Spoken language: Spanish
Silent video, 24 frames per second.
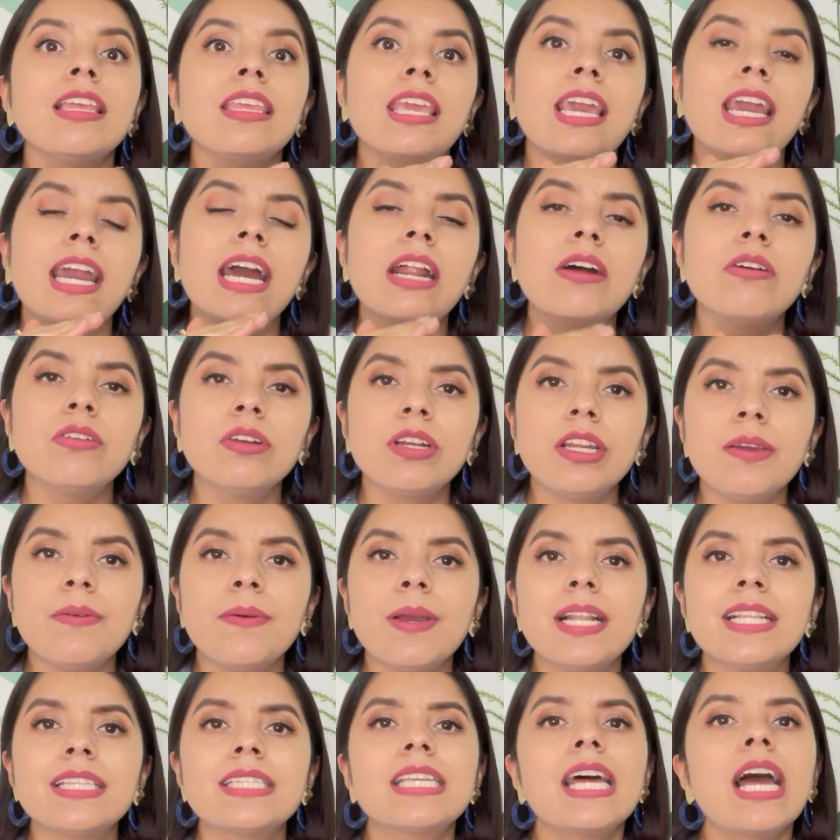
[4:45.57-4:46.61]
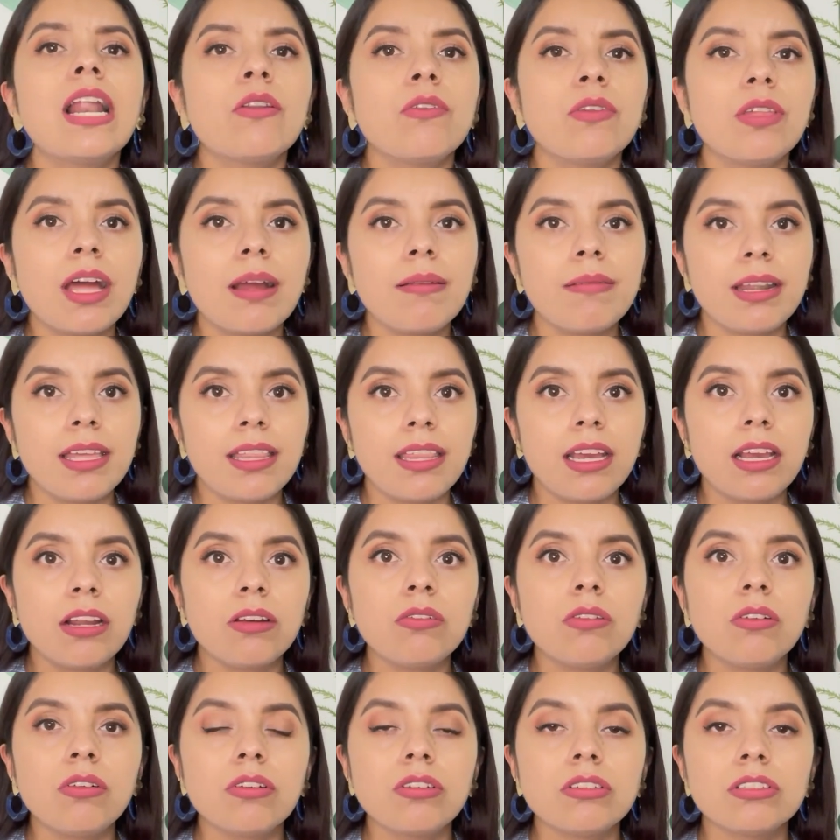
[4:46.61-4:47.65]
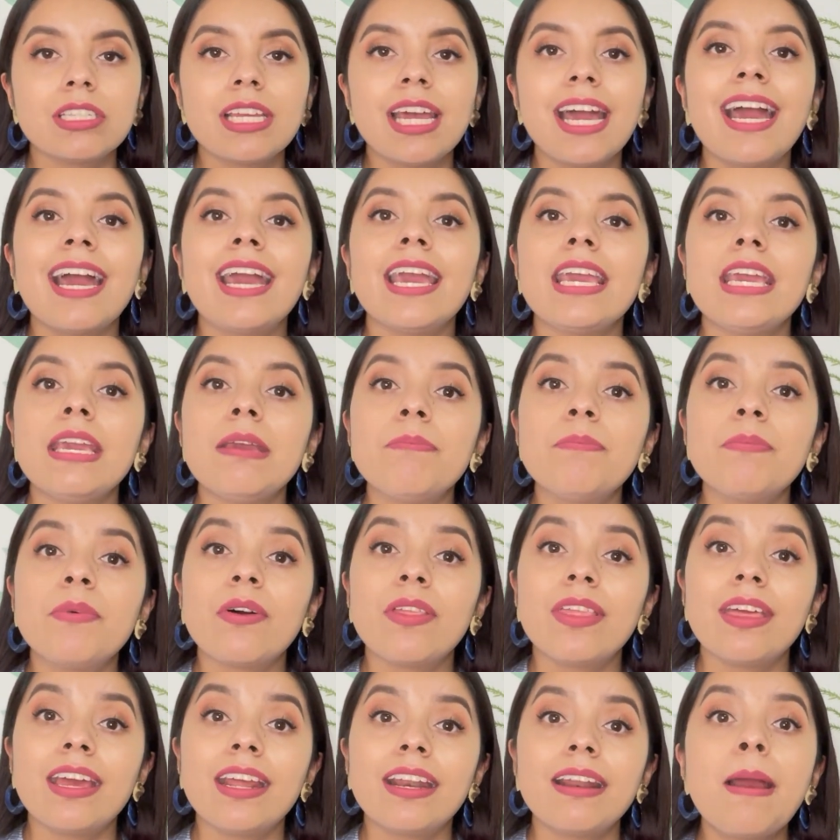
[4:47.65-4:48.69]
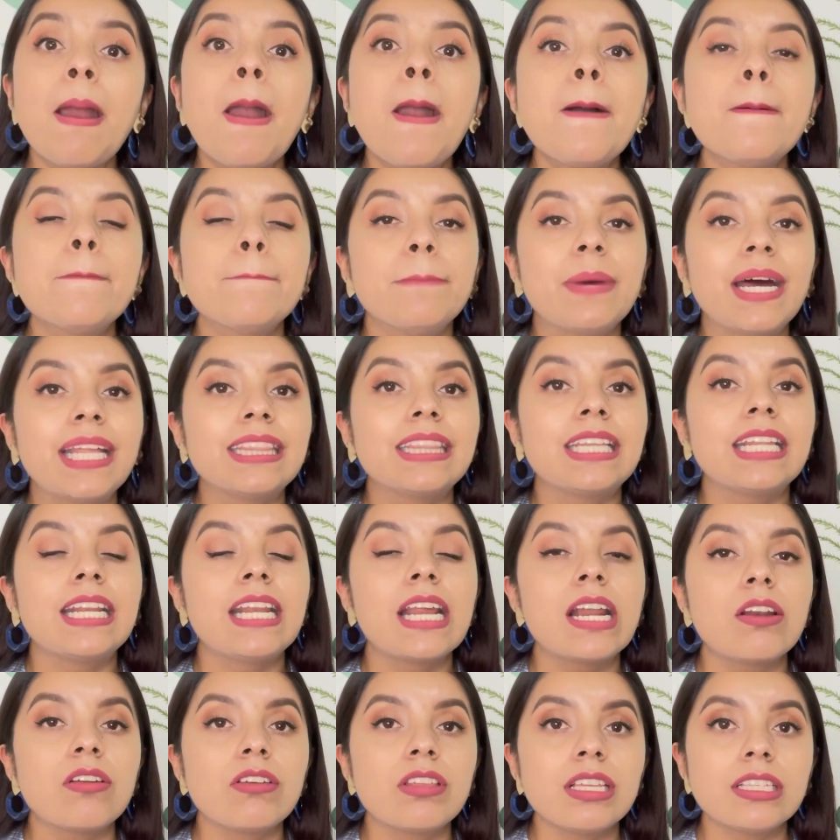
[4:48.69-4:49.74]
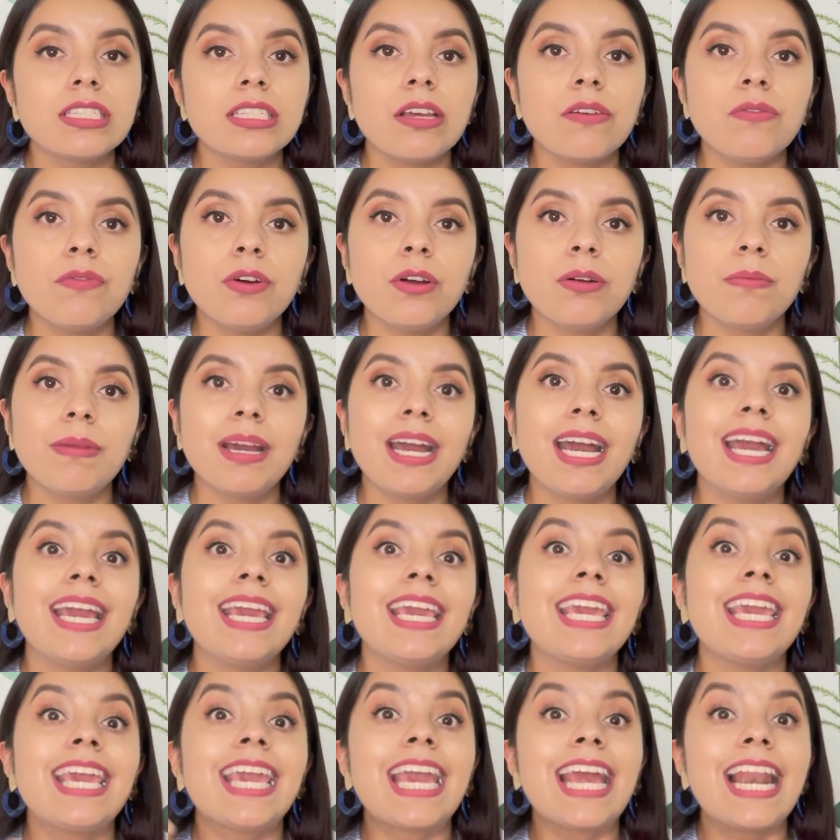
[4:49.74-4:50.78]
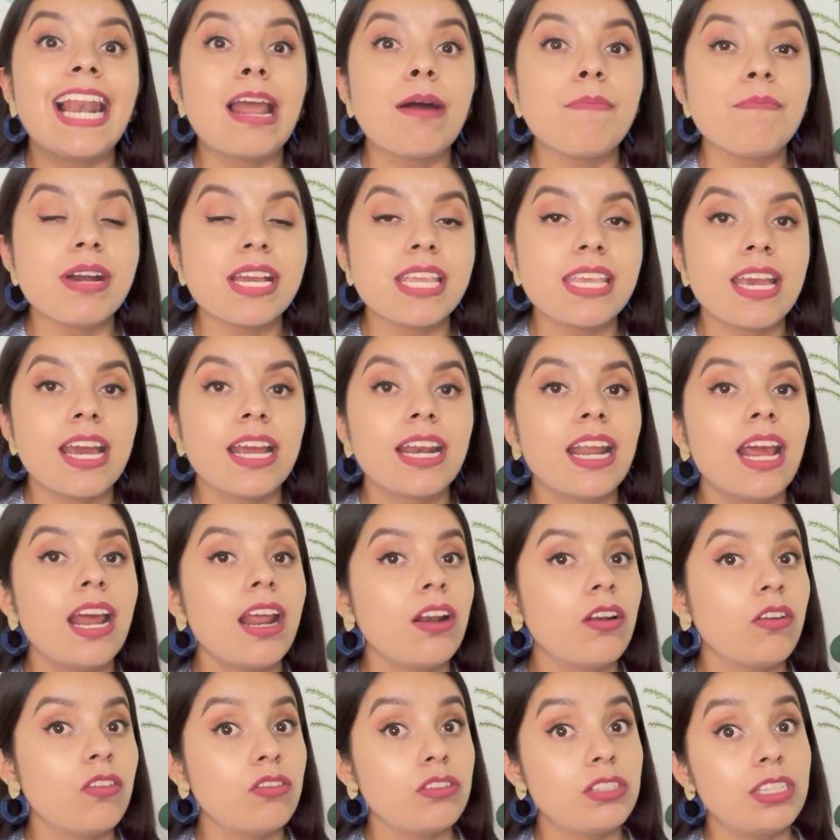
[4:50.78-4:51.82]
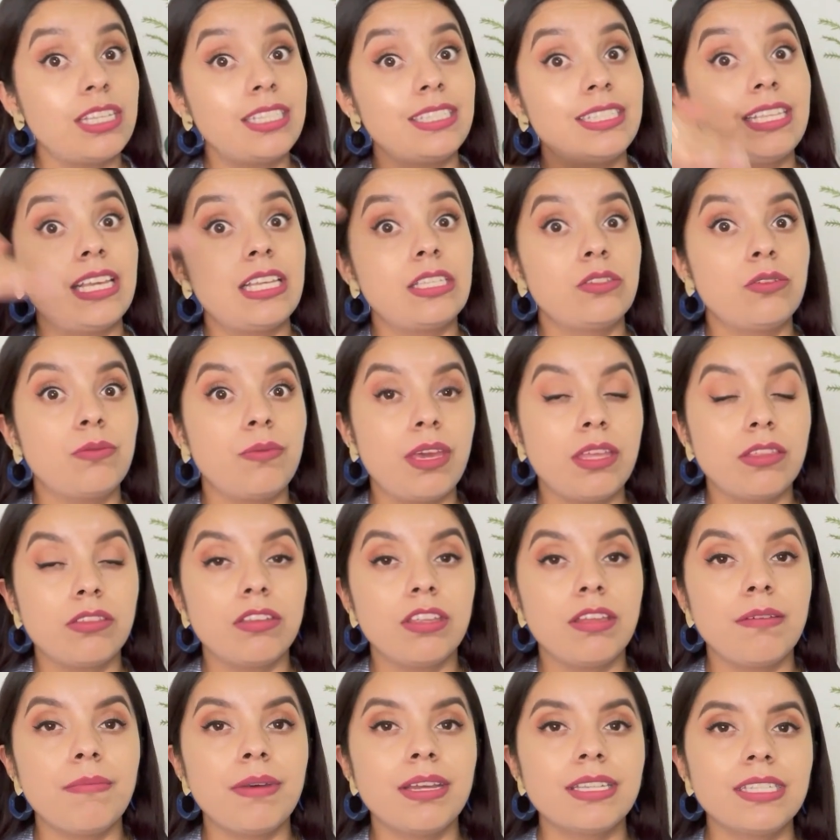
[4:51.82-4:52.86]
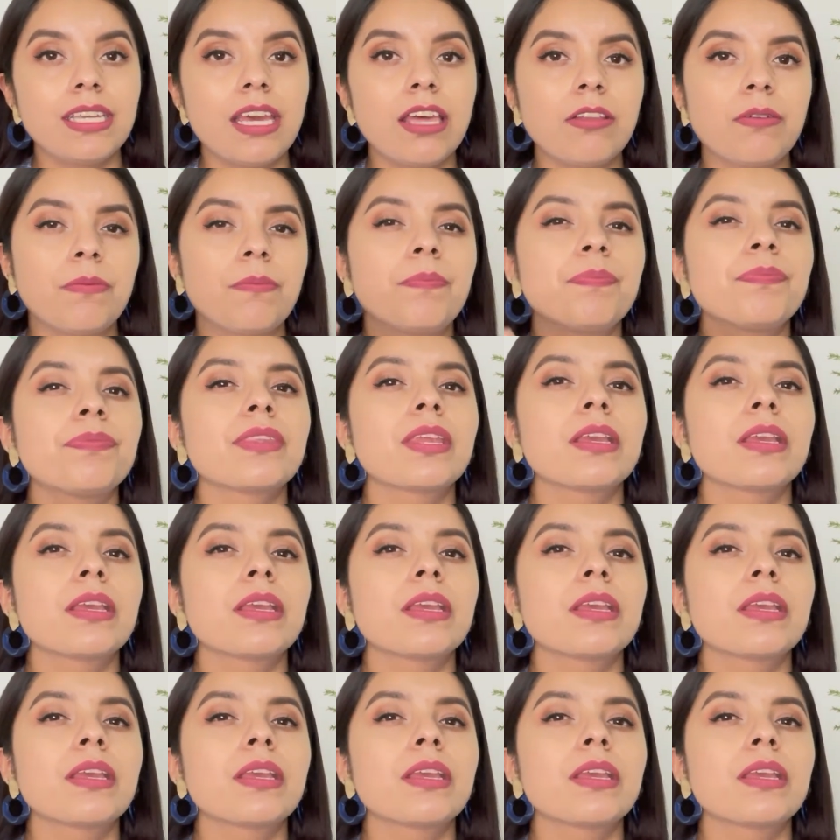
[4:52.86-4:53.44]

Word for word: llegar a un nivel saludable de glucosa y poder mantenerlo de esta forma y que en la mañana no se esté subiendo demasiado.